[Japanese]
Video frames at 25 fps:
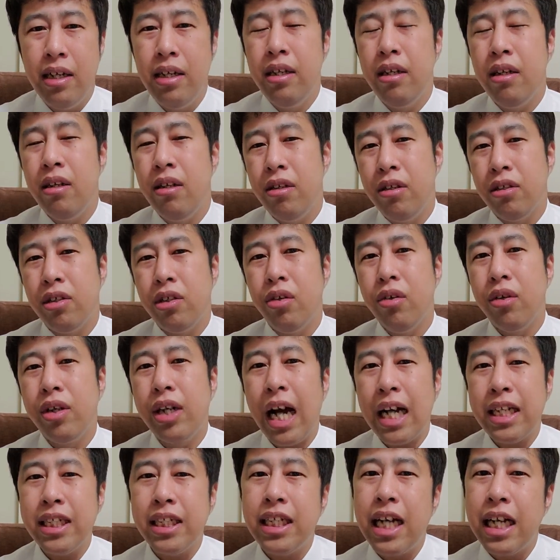うん。その
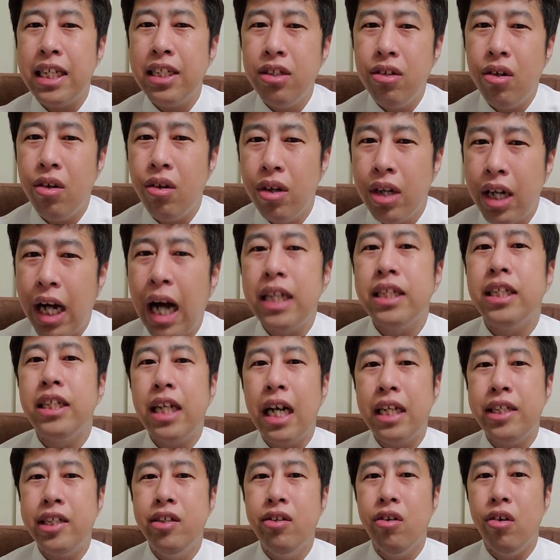ガチガチの、
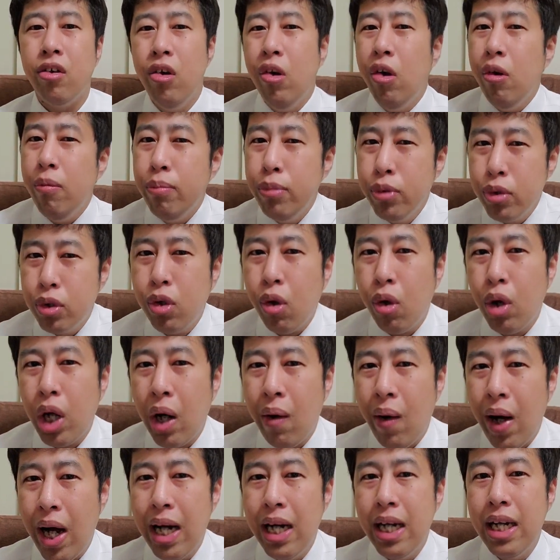カチカチの向こう
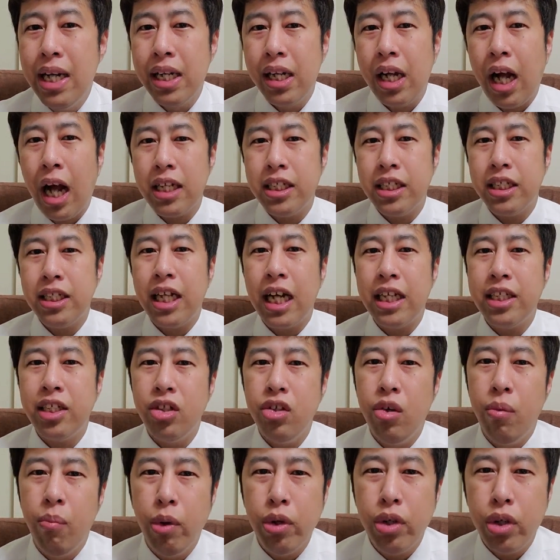側、
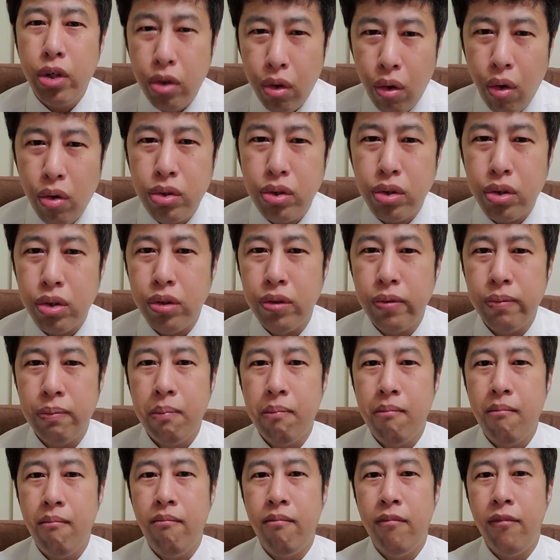カチカチのもっと奥
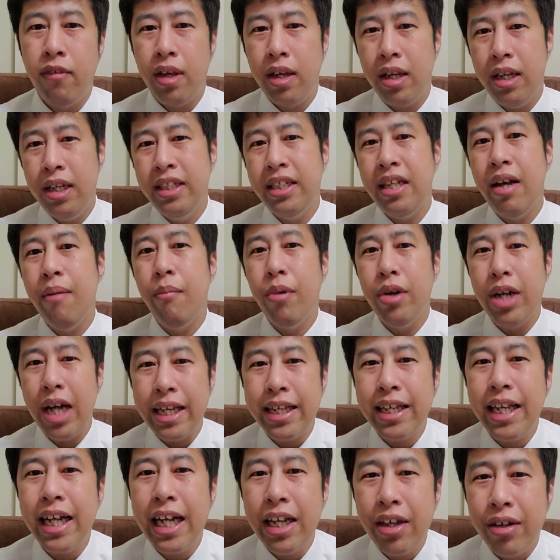以前も
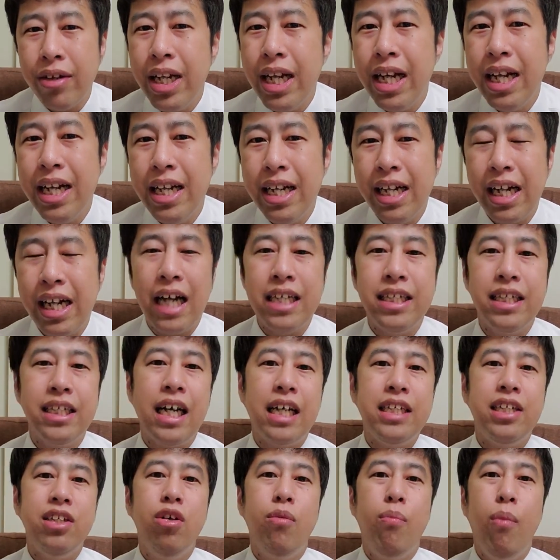やったけどね、
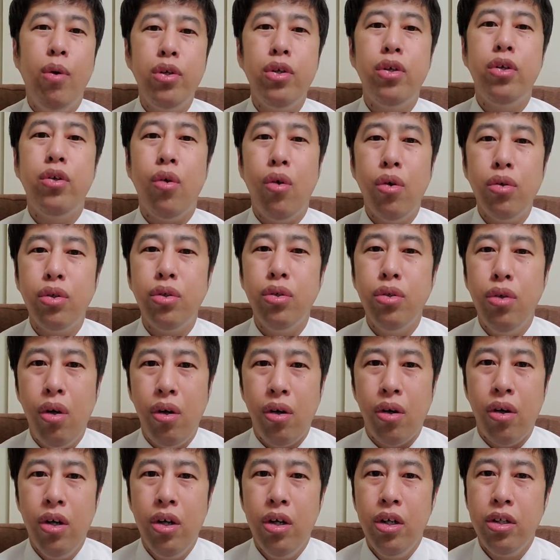カチカチのもっと奥
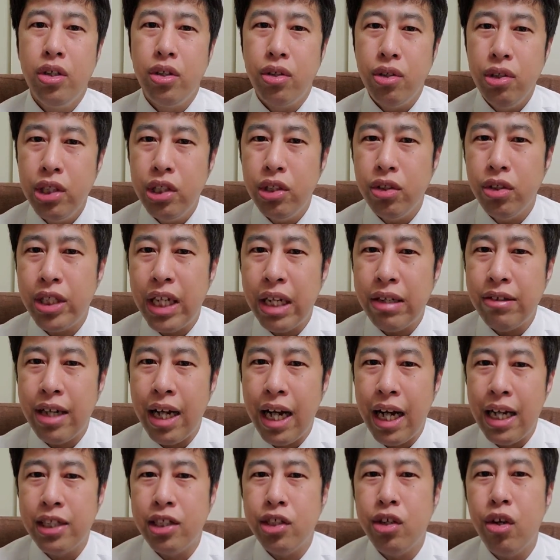を追求していくか
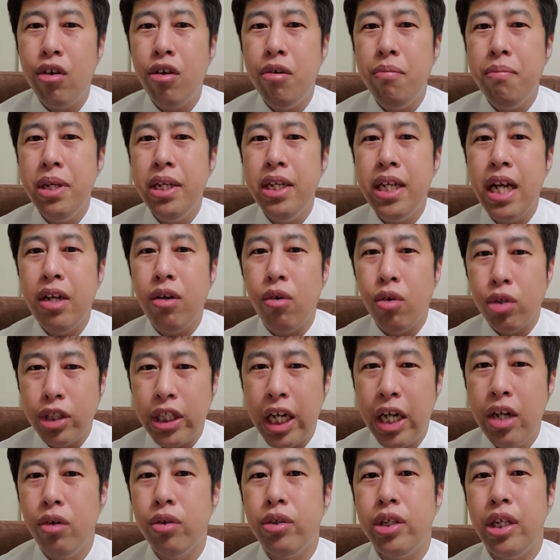ら、それをみんなに教
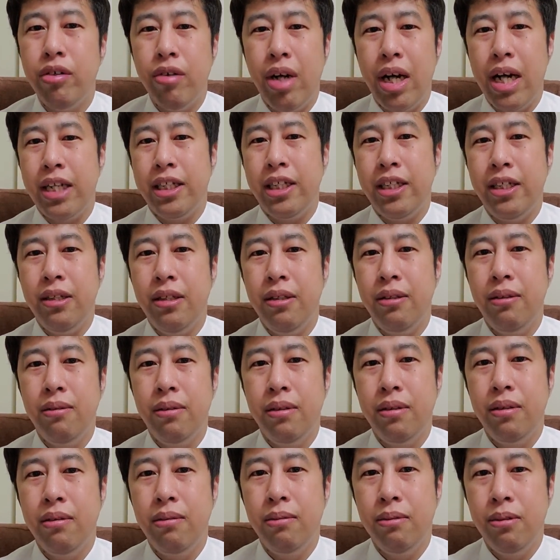えようっていう話。
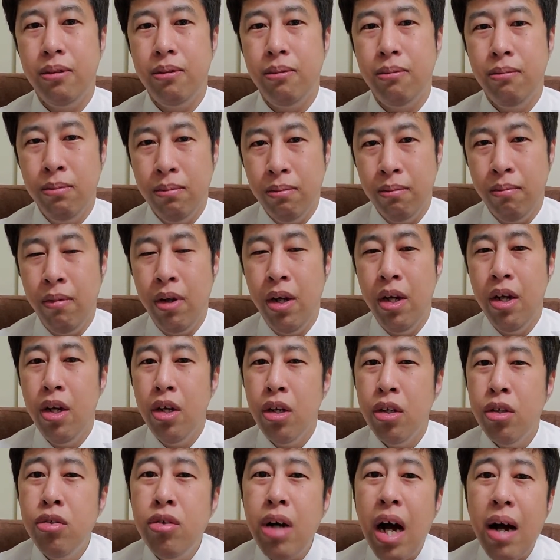うん。
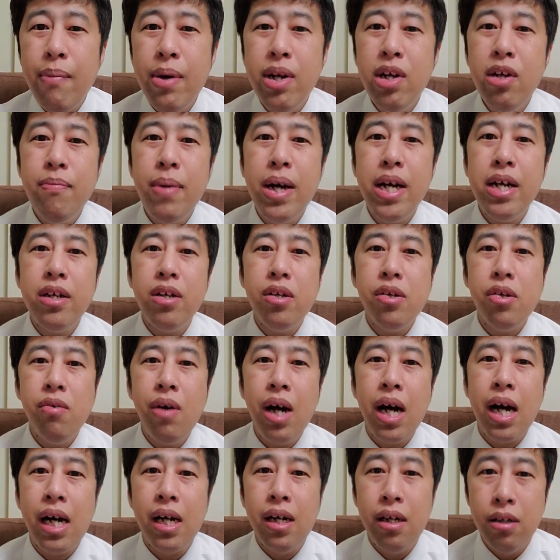上辺の勉強
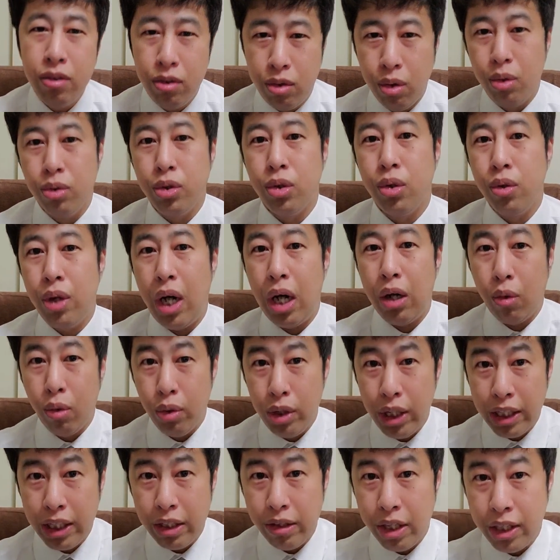は、どうぞ学校
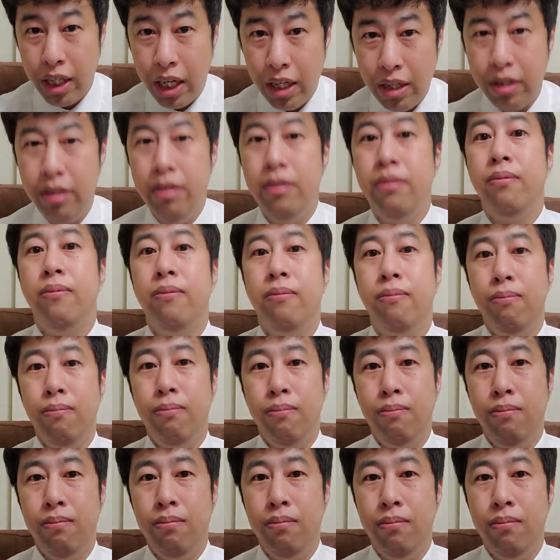でやってください。うん。